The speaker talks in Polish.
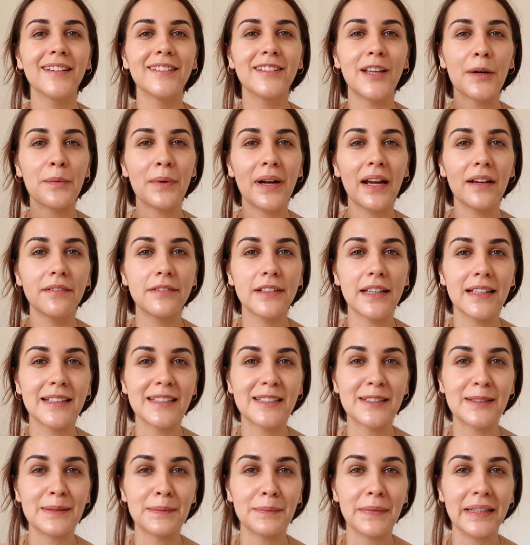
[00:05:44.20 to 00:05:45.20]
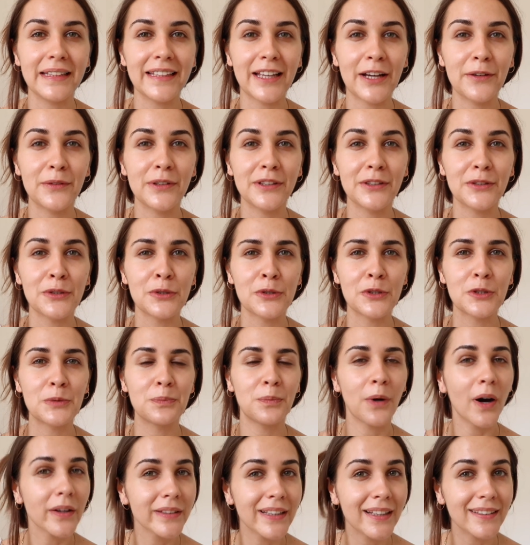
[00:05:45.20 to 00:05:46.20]
Dobra, więc minęły już
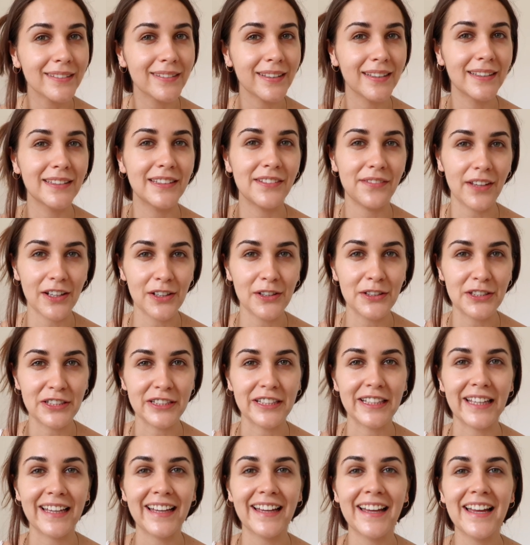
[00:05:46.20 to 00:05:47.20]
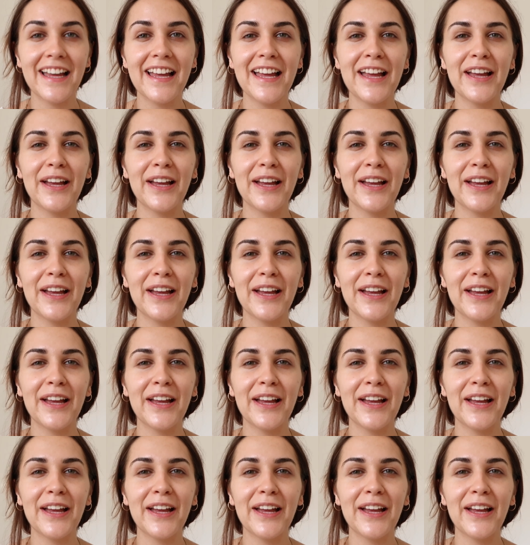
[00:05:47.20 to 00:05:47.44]
ponad dwie godziny